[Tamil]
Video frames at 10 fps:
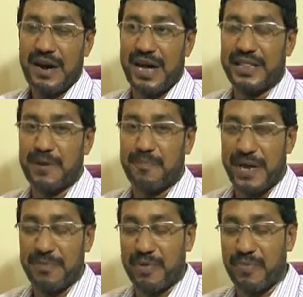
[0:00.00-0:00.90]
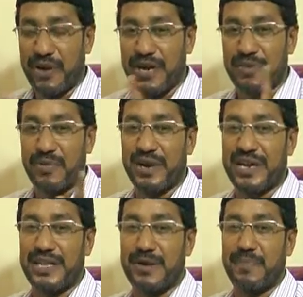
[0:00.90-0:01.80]
அந்த பண்பு முழுக்க
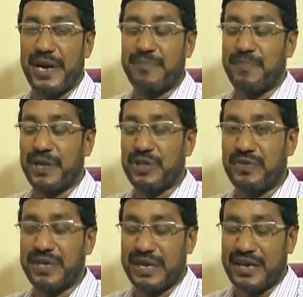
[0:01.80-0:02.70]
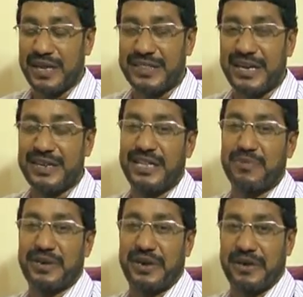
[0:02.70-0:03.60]
முழுக்க நாம் பயன்படுத்துவதற்குள்ள தகுதி
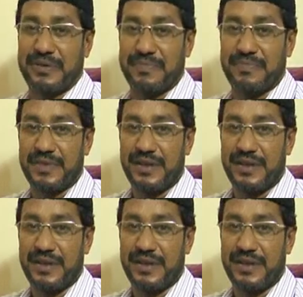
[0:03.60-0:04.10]
நமக்கு கிடைக்கும்